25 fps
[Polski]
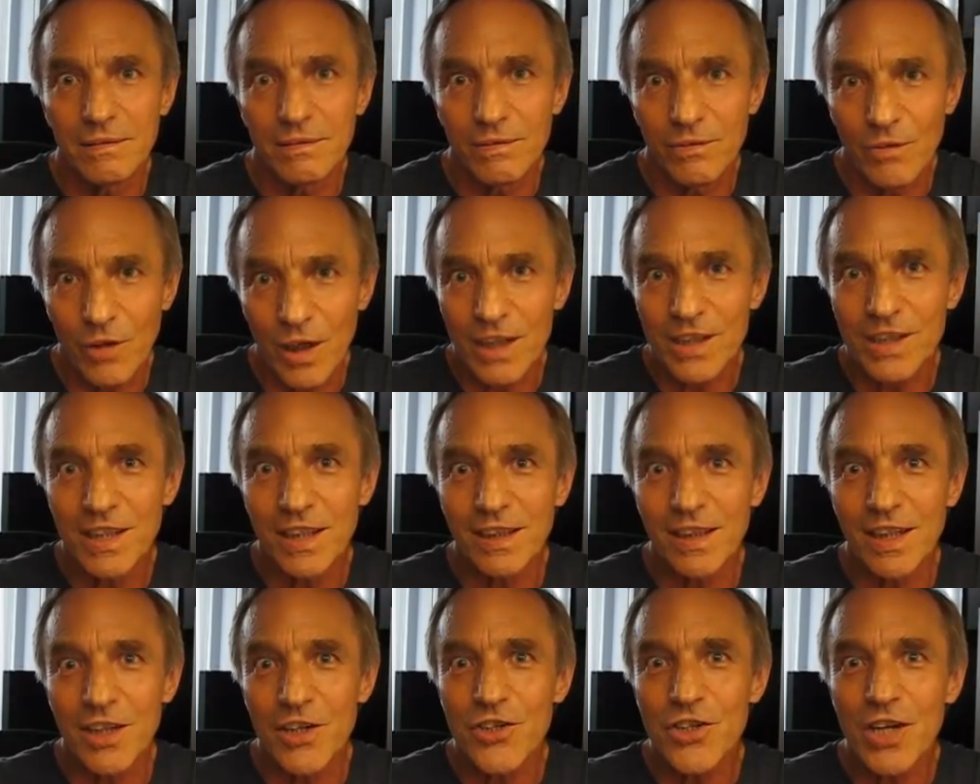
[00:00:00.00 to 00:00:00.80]

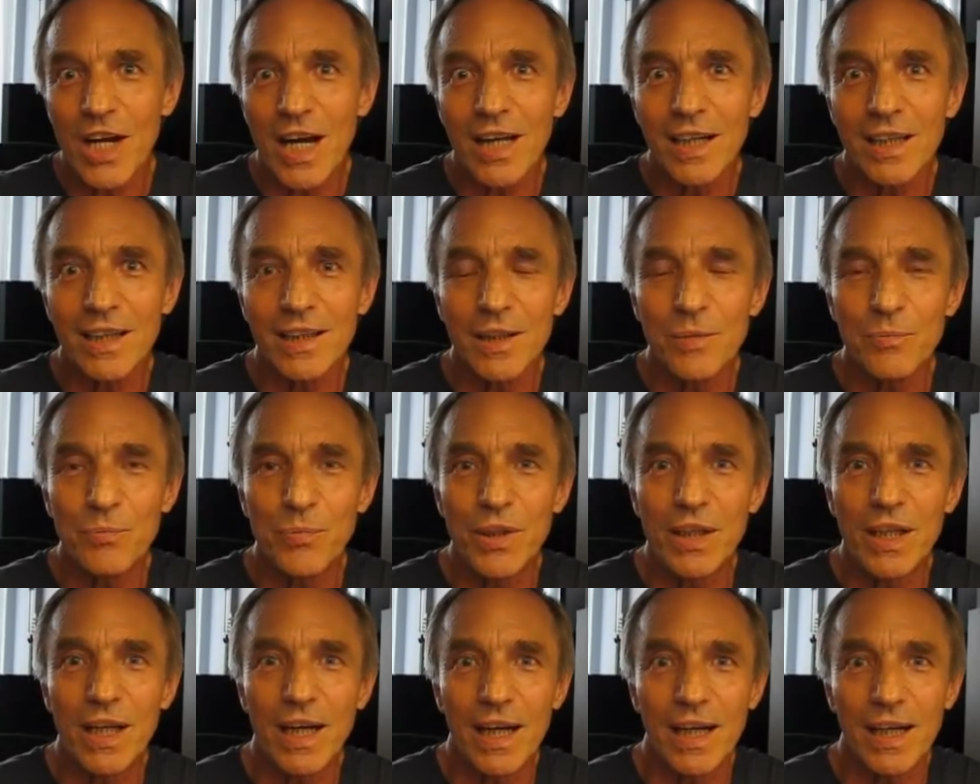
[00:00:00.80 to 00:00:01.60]
właśnie ten czarny
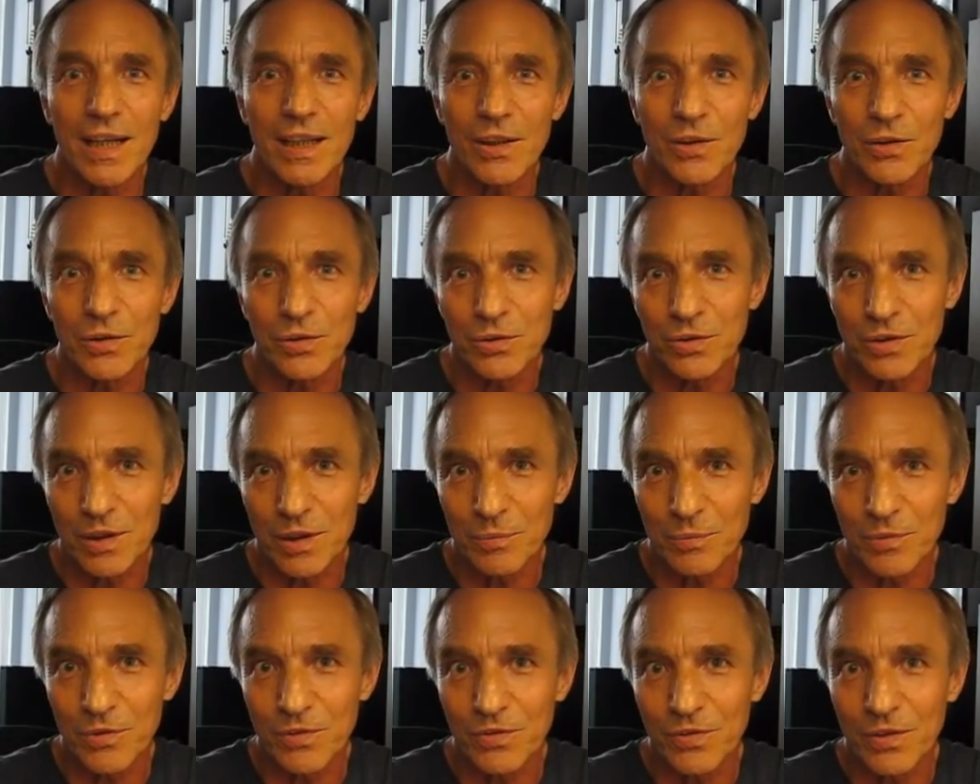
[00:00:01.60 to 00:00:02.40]
PR, o
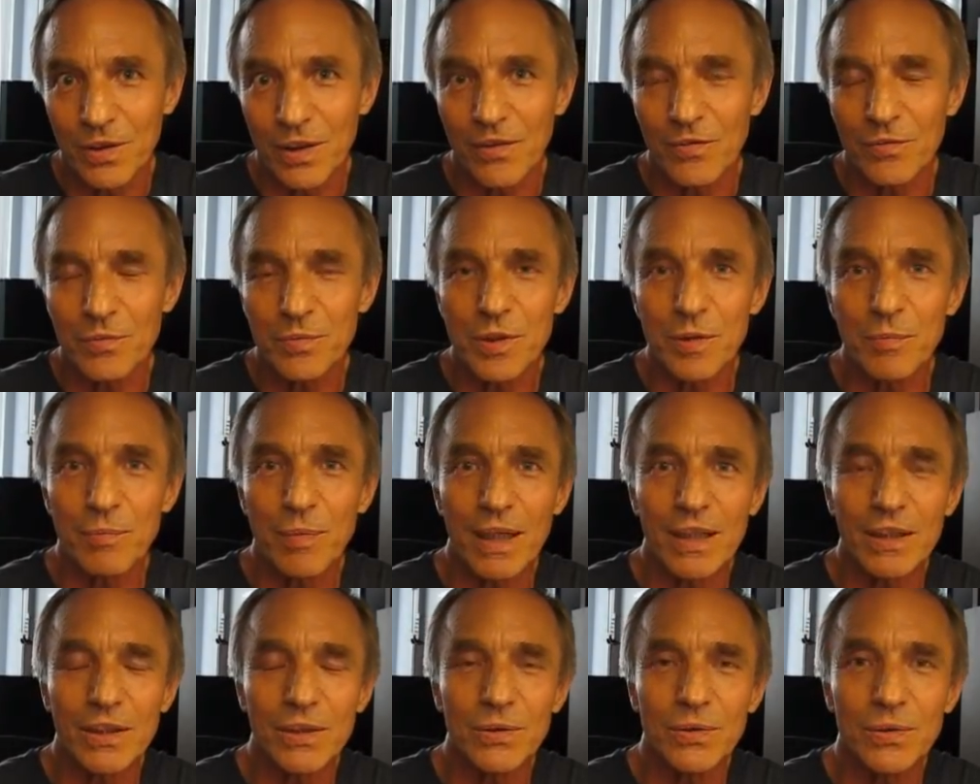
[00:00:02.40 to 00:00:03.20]
którym mówiłem w
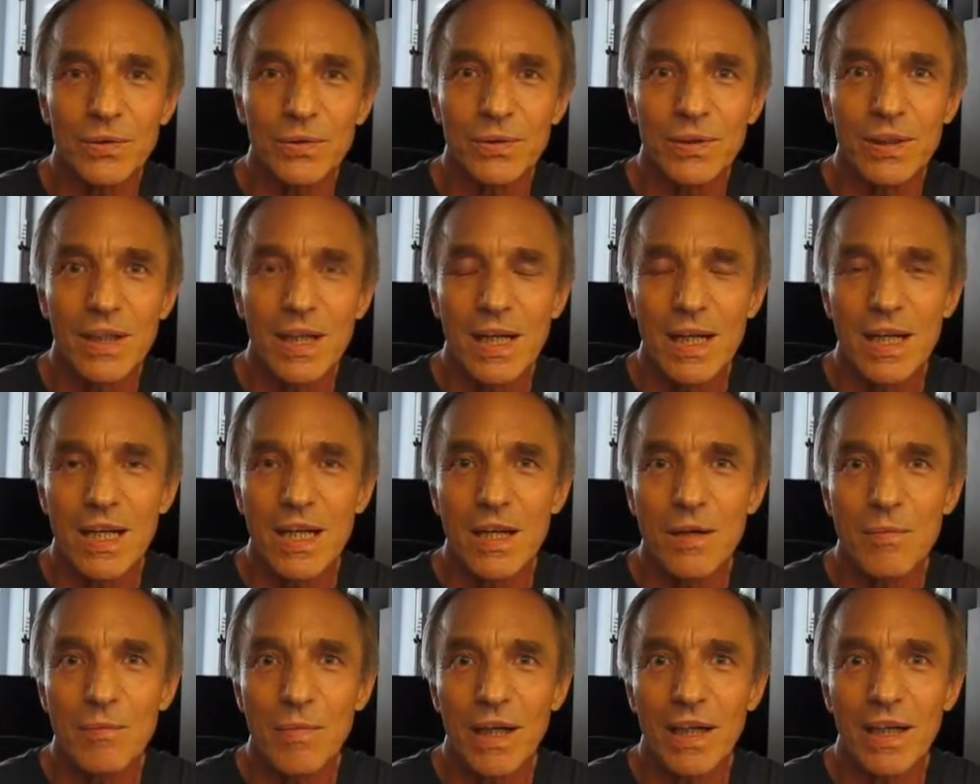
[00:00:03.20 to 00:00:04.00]
przypadku
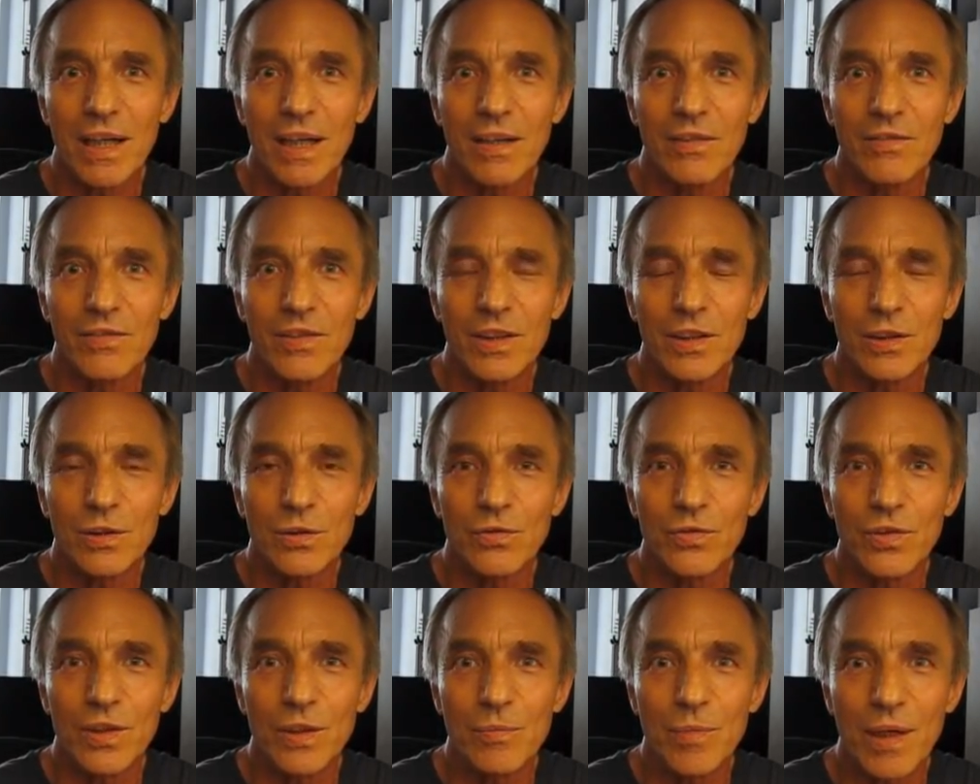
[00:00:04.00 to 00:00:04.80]
i
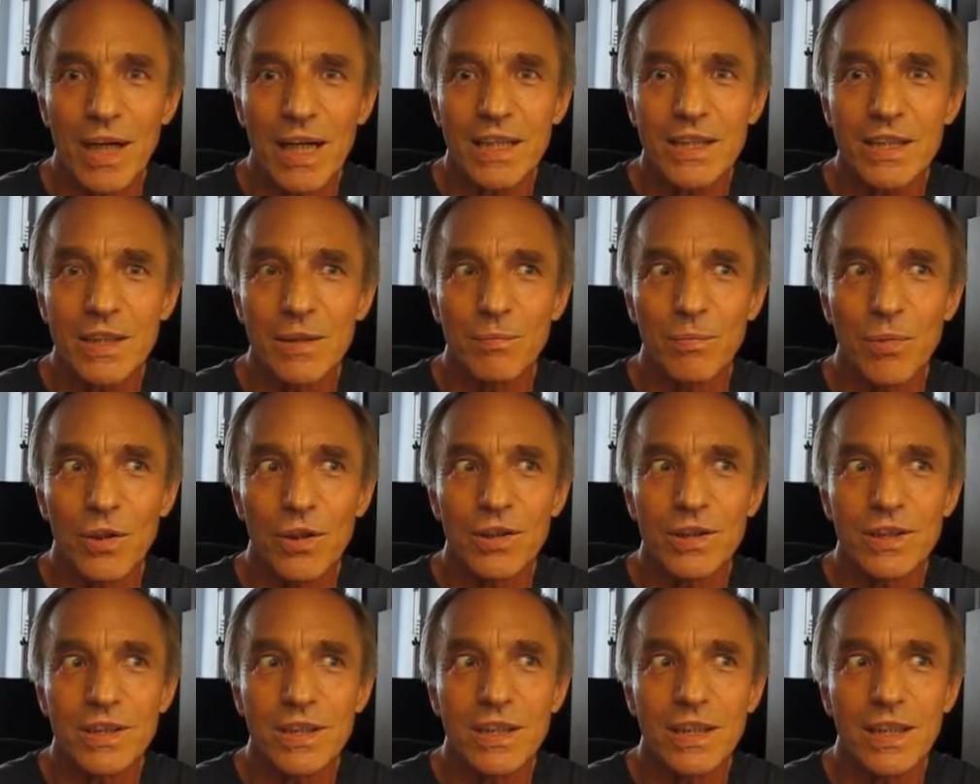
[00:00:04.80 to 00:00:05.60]
Mariawitów, i braci
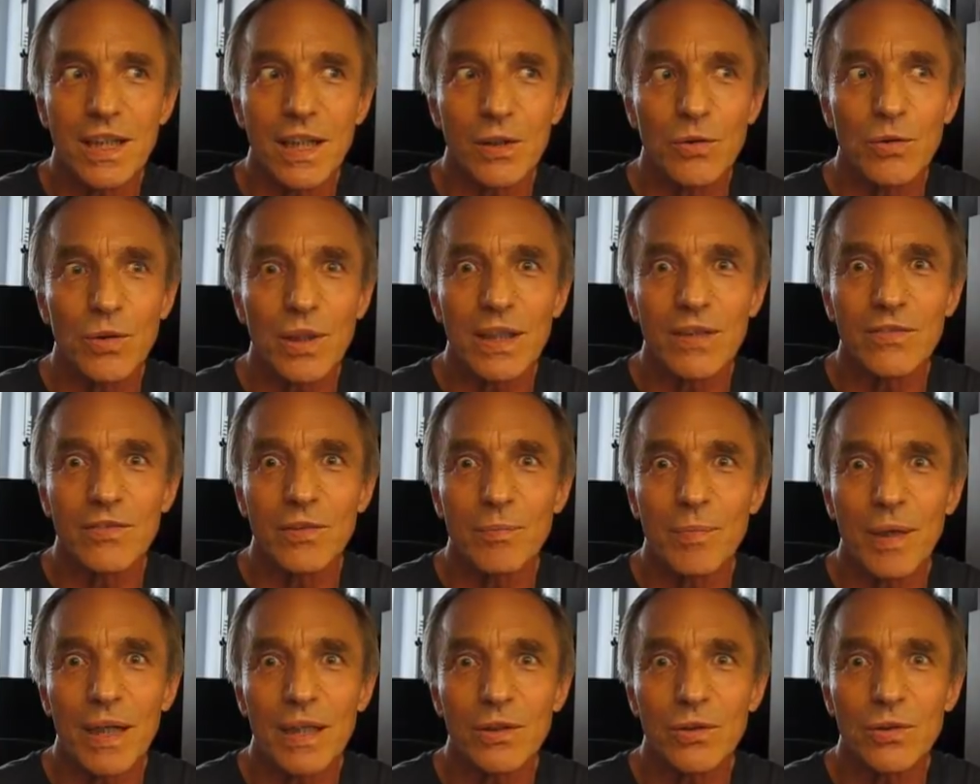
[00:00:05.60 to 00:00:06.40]
polskich, akurat w
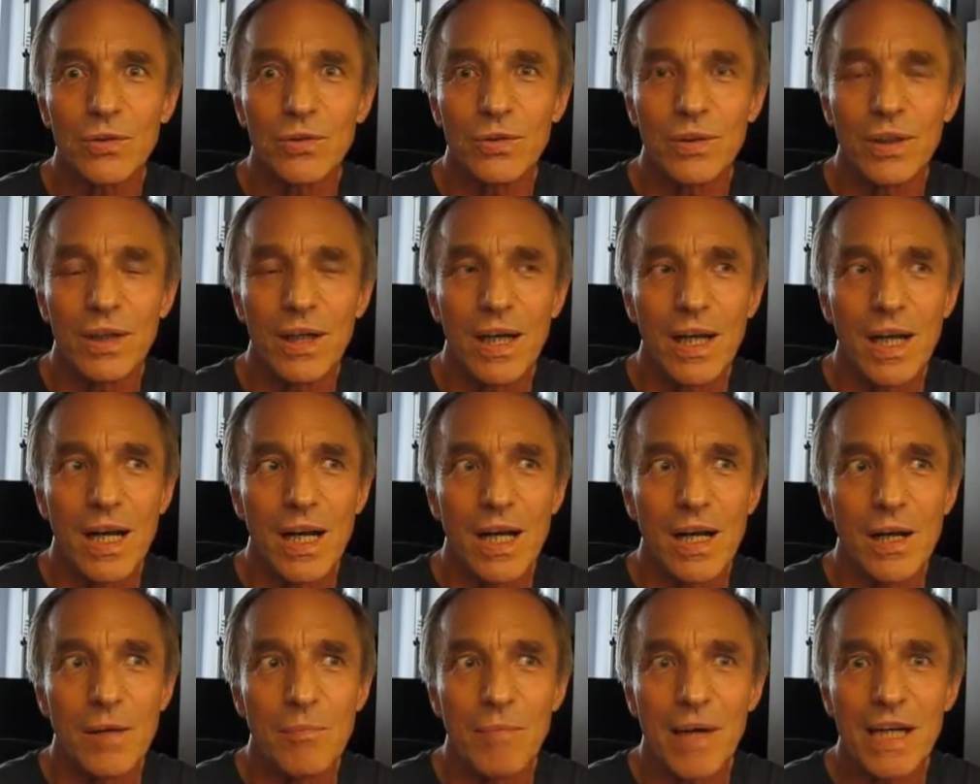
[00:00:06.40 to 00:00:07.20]
wypadku
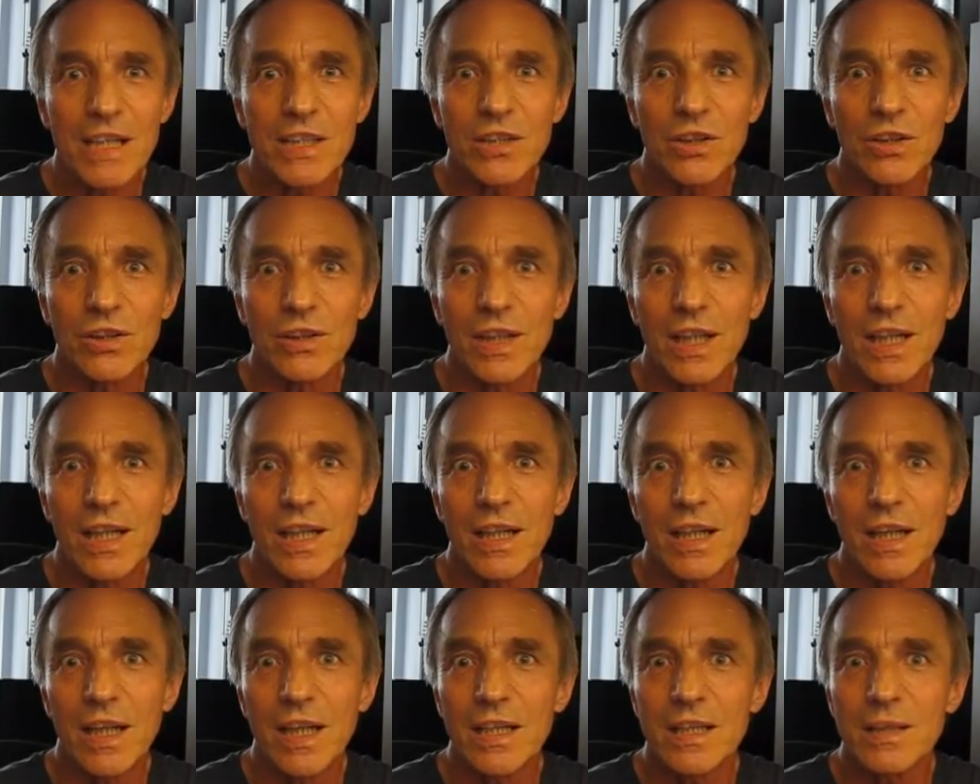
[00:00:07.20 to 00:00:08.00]

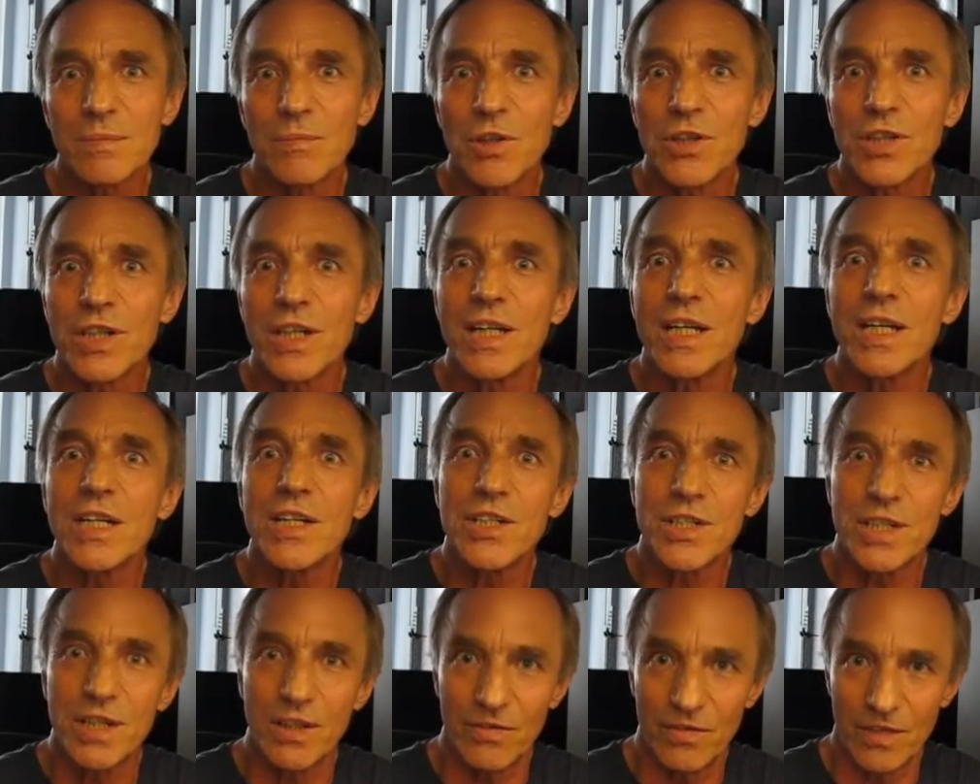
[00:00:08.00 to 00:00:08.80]
masonerii jest może
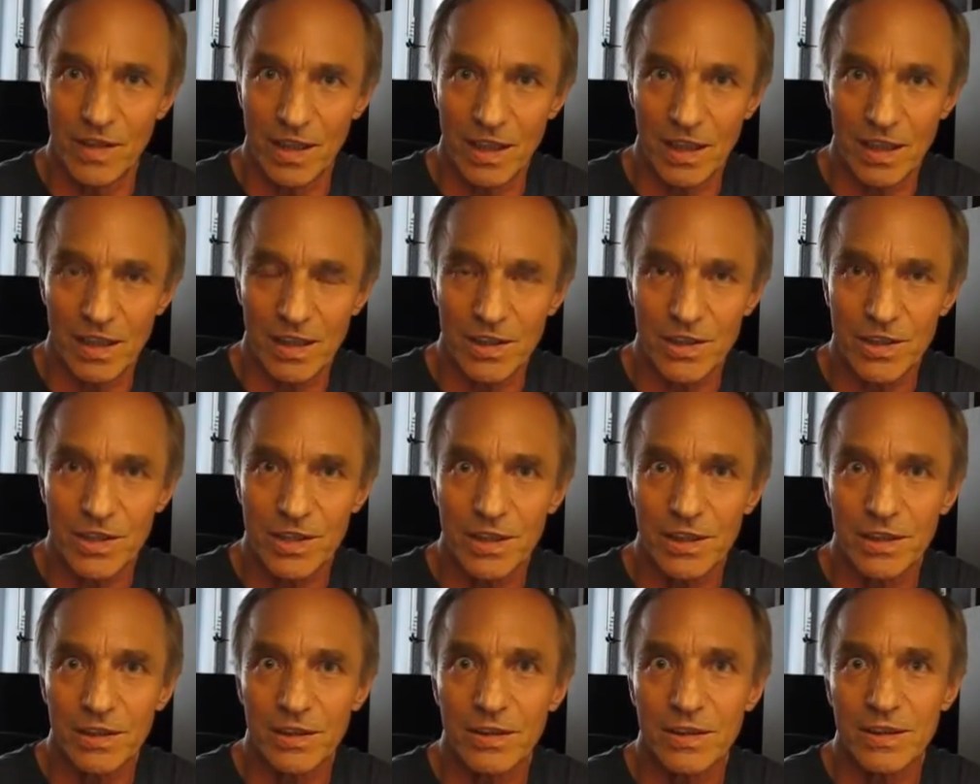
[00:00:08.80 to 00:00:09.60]
jeszcze
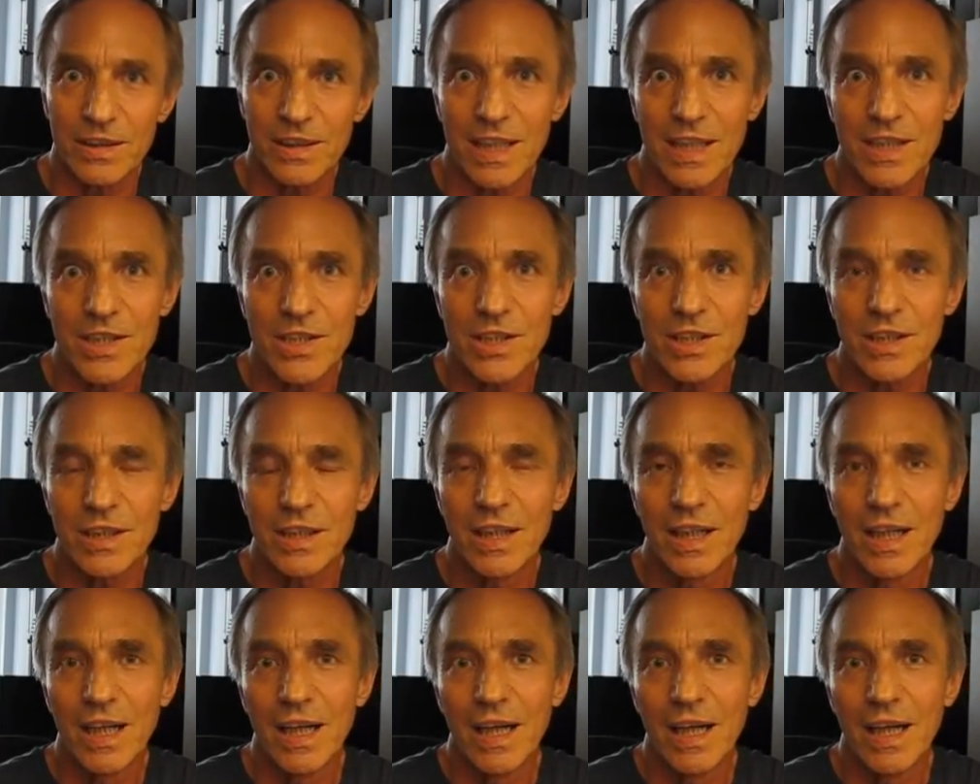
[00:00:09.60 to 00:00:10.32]
większy. To znaczy,